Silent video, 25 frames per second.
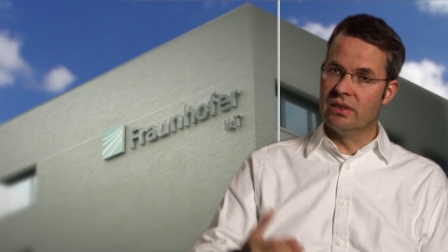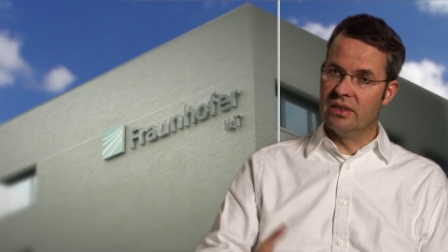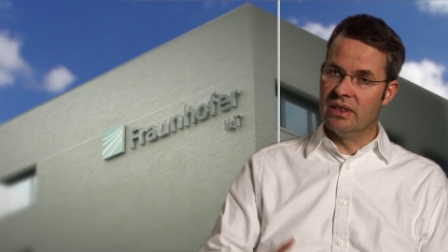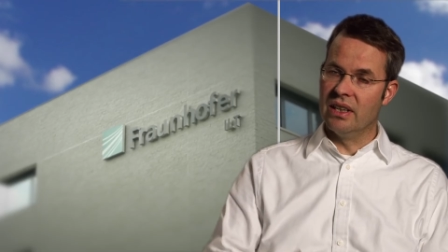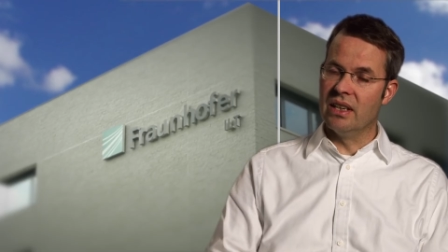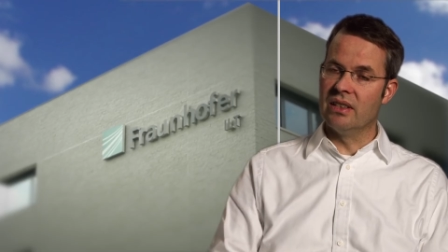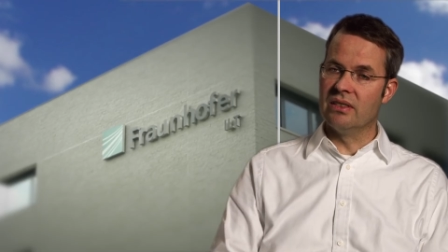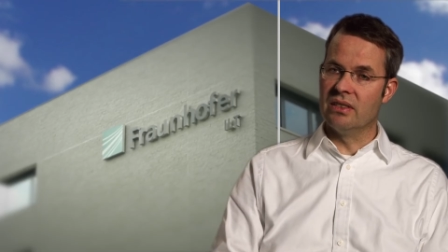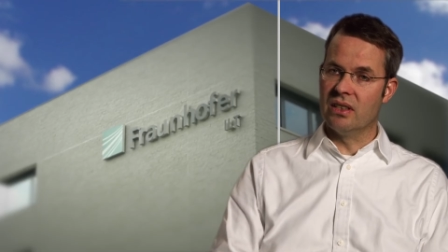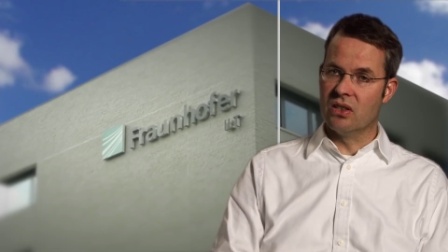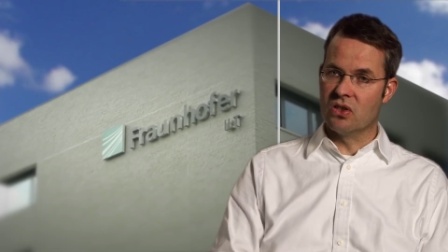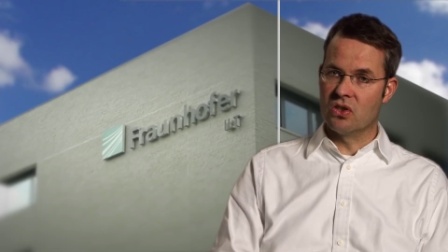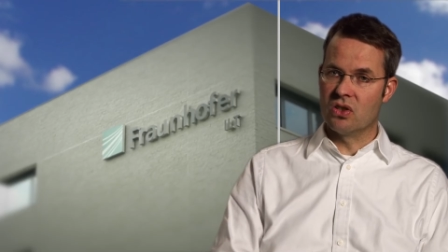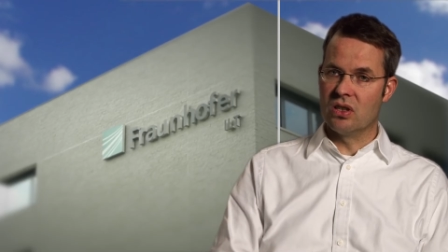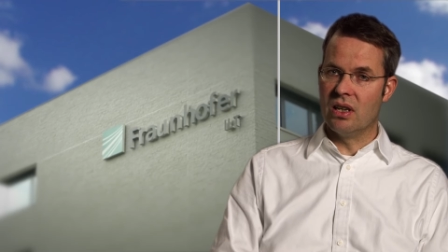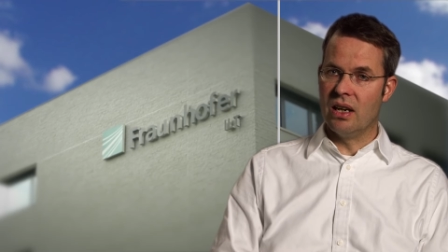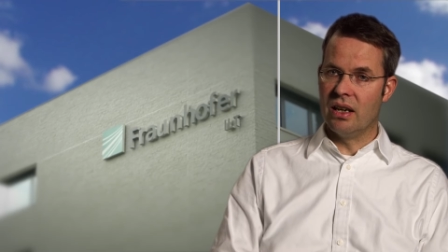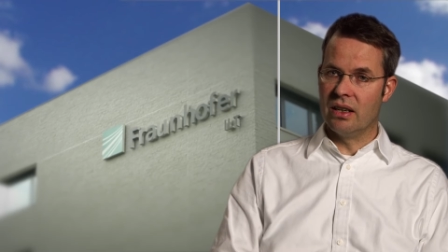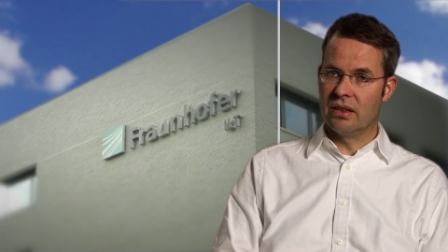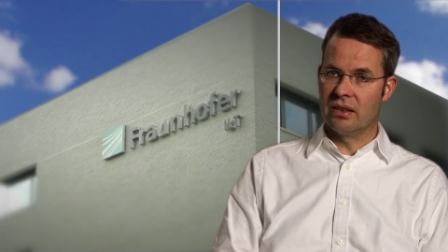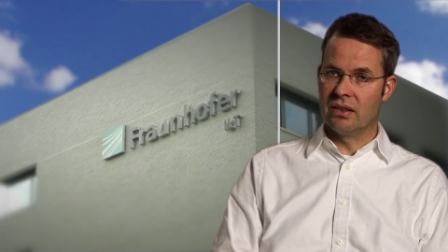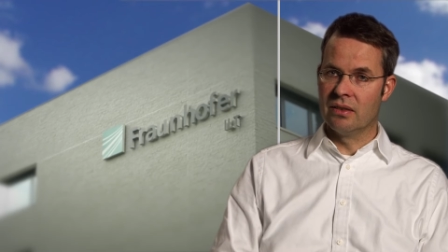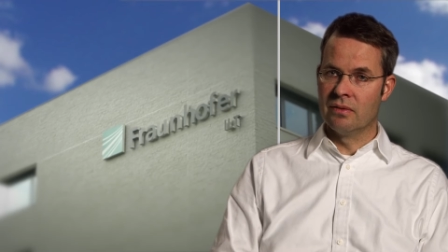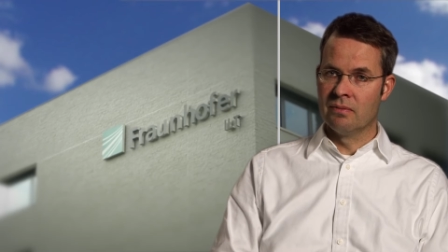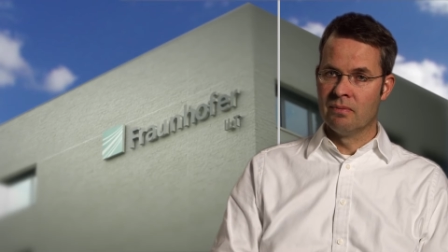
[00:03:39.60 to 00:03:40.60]
sehr, sehr
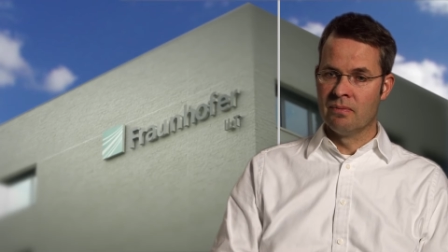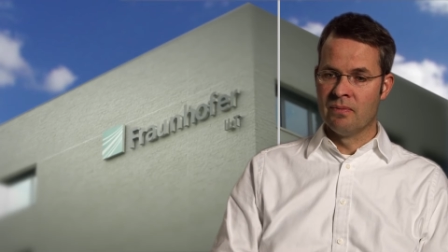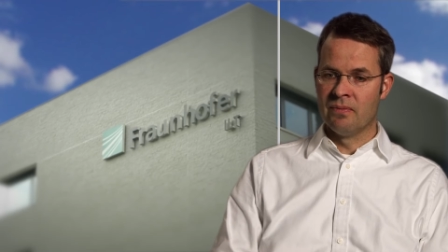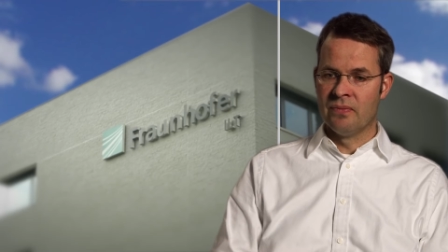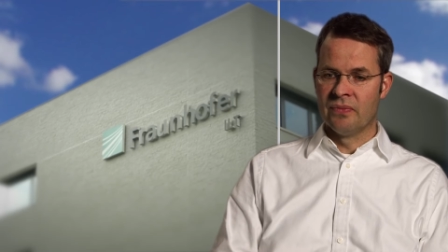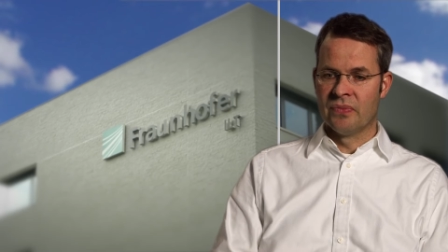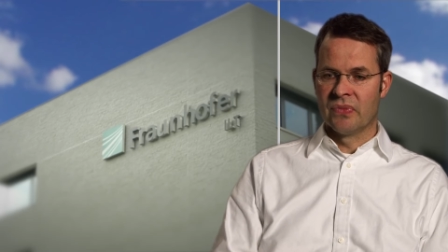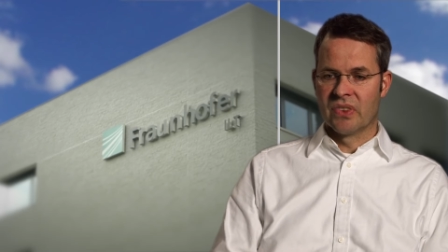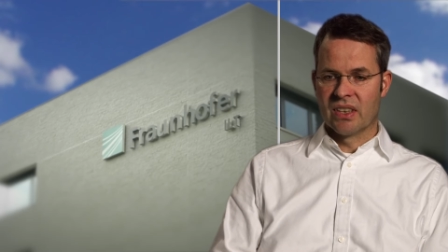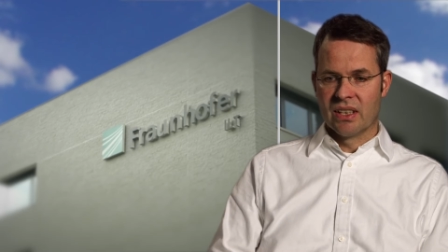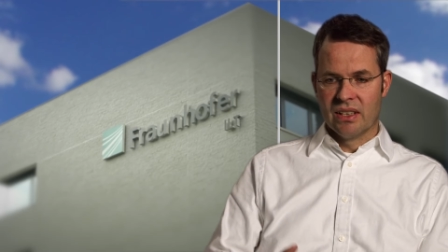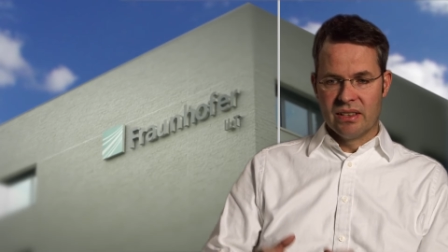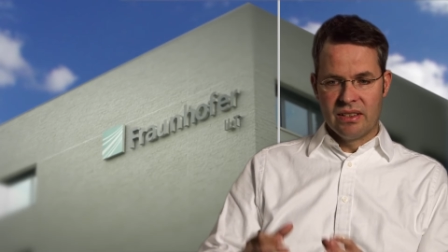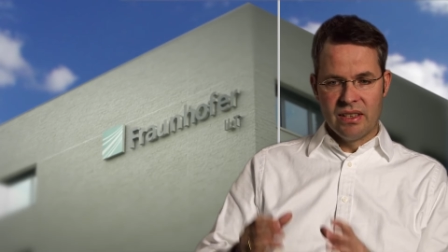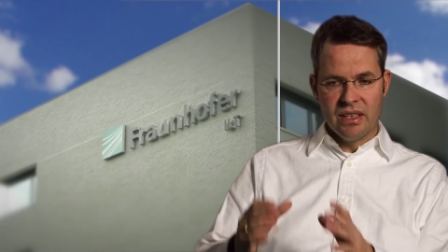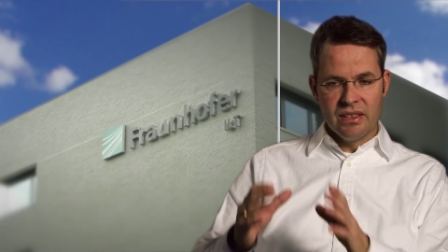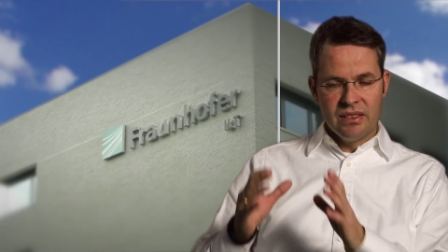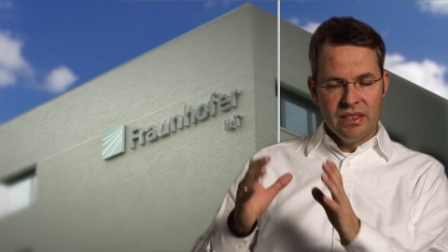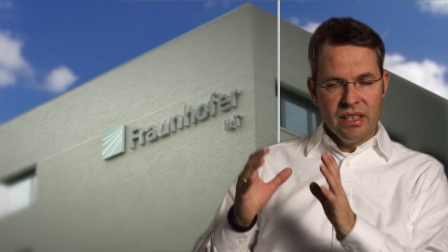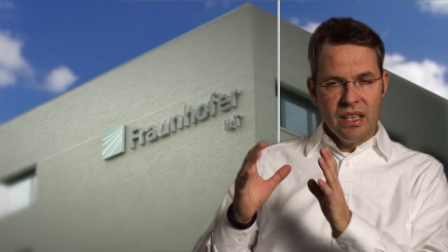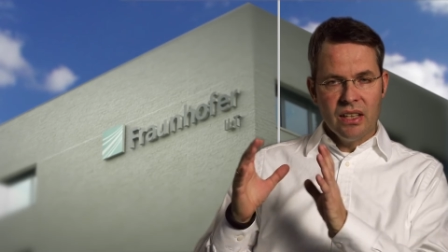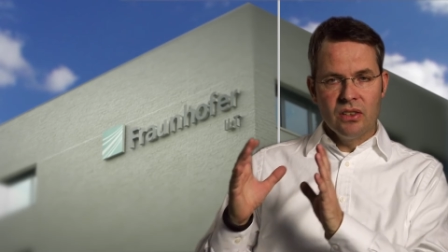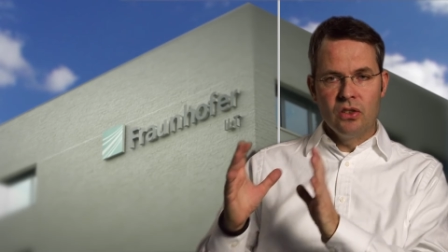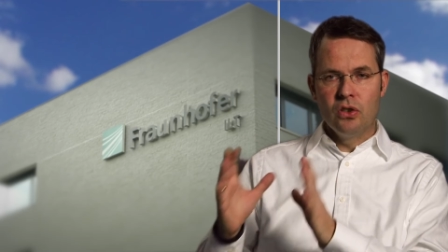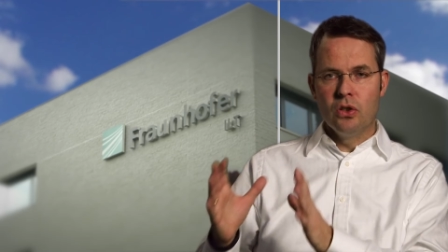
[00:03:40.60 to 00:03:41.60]
stark. ist der
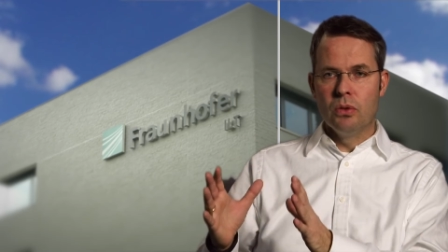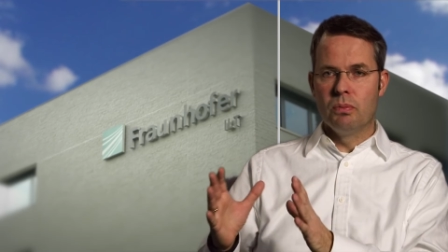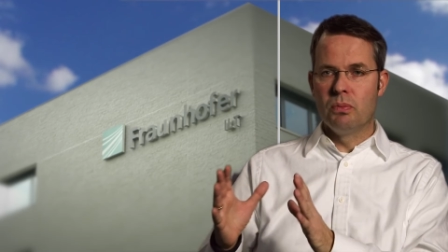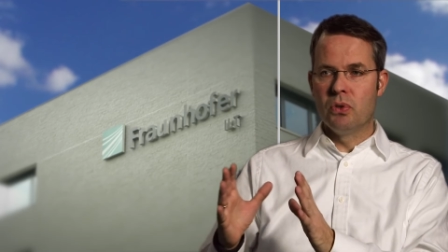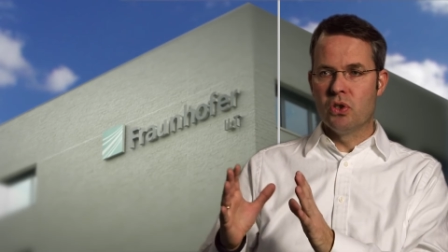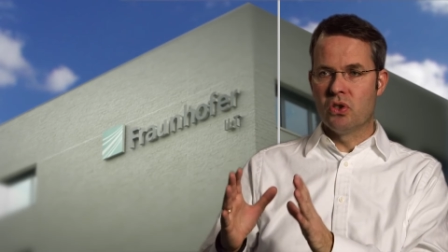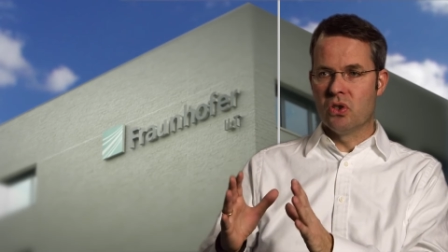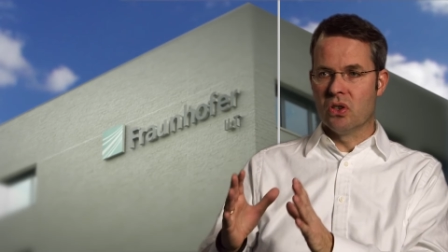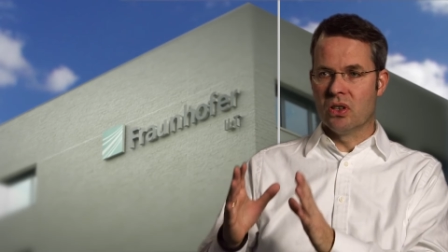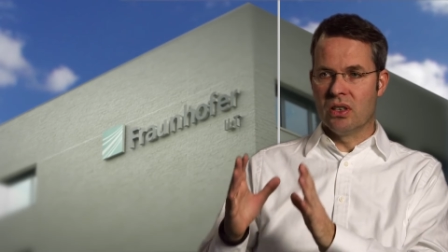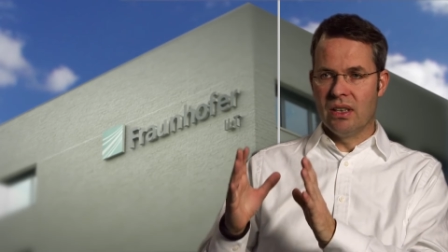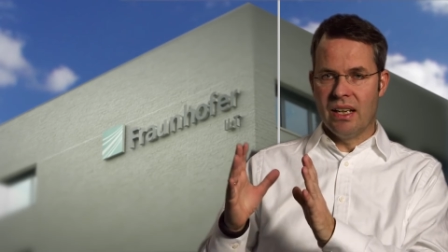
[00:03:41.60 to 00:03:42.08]
sehr typische